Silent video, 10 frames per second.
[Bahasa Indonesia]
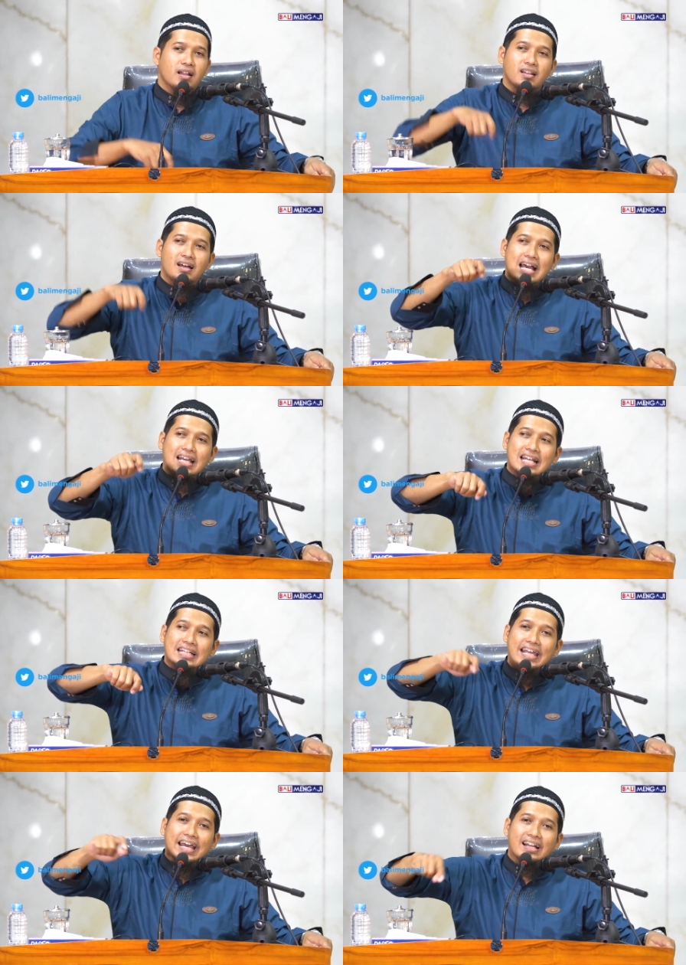Allah
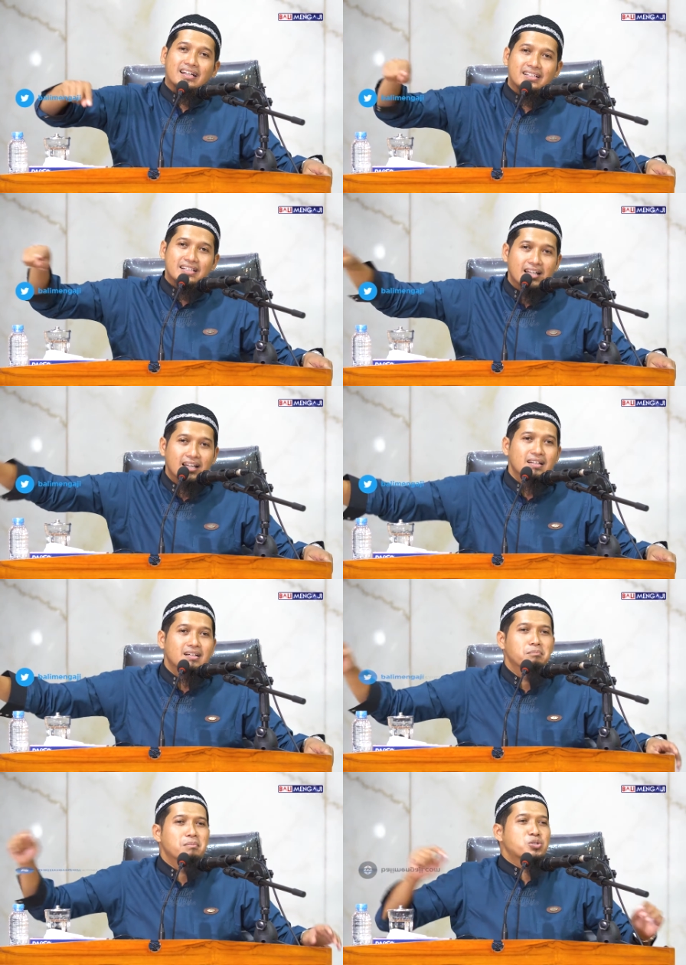akan geret dia
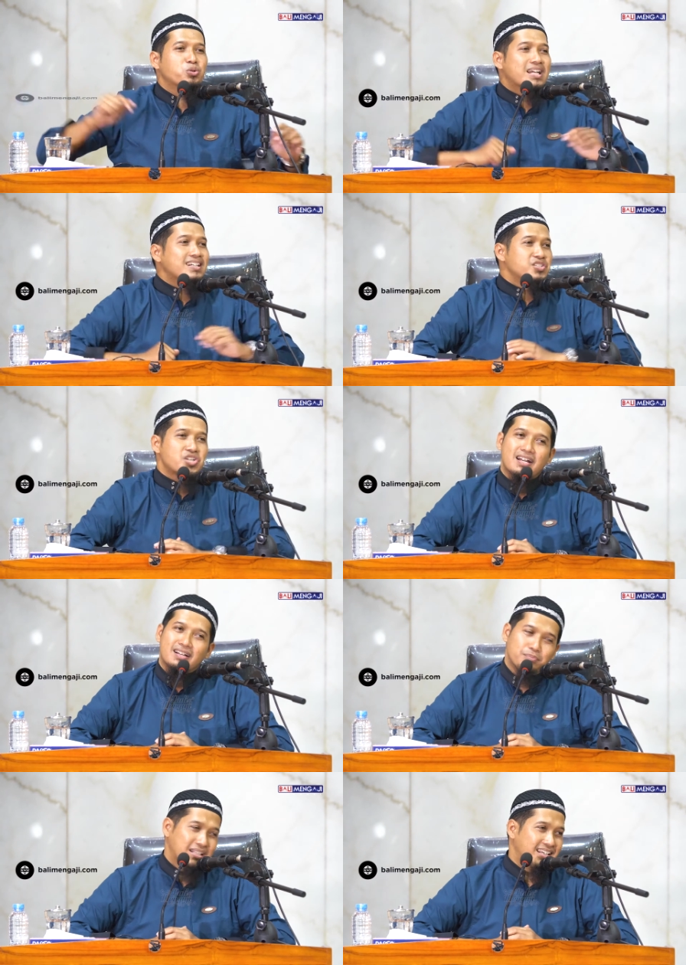masukkan ke
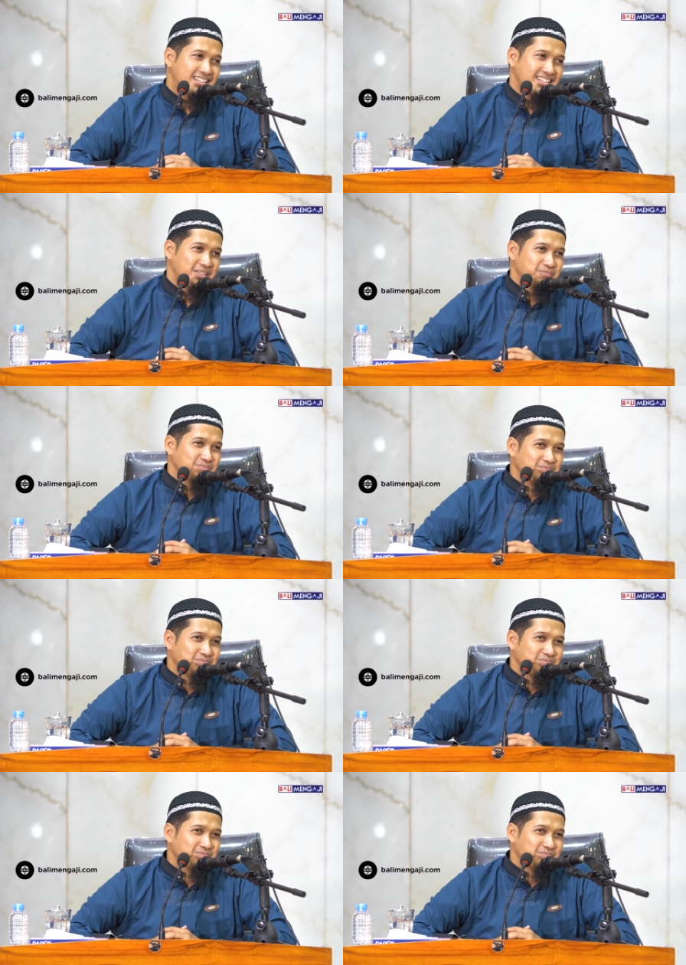jahanam. Hati-hati.